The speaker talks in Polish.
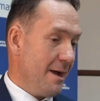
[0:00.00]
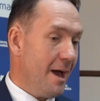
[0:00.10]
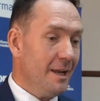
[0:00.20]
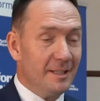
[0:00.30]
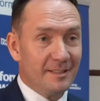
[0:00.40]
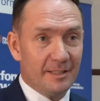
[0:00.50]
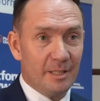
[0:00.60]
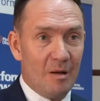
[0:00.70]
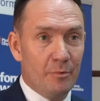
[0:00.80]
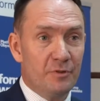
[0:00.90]
Ale
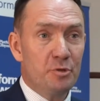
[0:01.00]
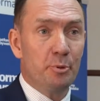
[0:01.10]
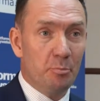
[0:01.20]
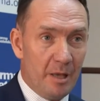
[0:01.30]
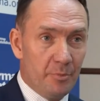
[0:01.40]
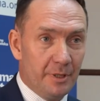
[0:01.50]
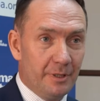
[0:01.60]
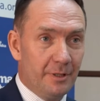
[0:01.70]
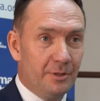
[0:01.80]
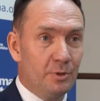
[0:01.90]
niestety mamy również problemy,
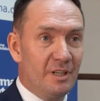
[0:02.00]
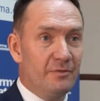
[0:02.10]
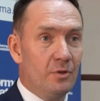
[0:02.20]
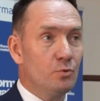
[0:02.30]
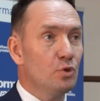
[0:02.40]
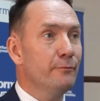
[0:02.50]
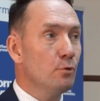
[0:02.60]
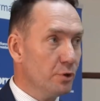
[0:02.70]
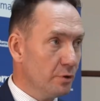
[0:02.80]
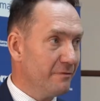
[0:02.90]
które w związku z
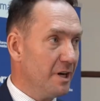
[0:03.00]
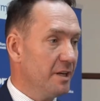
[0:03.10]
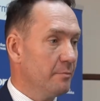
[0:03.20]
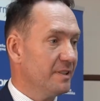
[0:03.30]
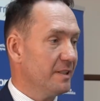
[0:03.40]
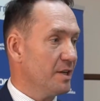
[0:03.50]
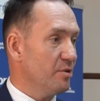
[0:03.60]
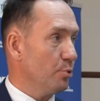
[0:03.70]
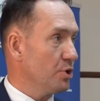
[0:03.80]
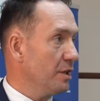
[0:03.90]
funkcjonowaniem Straży
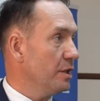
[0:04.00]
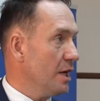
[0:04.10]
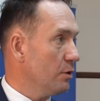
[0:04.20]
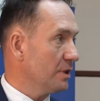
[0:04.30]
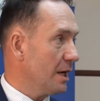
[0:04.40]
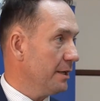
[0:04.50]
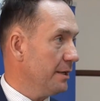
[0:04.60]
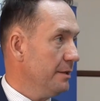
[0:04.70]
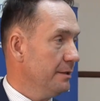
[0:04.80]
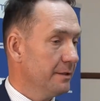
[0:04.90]
Pożarnej jako
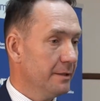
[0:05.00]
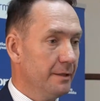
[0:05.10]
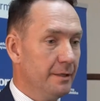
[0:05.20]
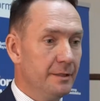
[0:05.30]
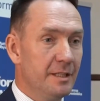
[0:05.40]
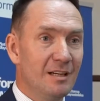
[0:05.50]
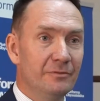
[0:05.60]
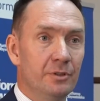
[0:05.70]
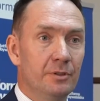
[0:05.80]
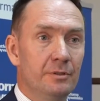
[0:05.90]
takiej e,
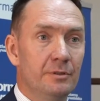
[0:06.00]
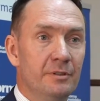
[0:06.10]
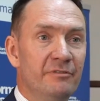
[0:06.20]
niedawno e,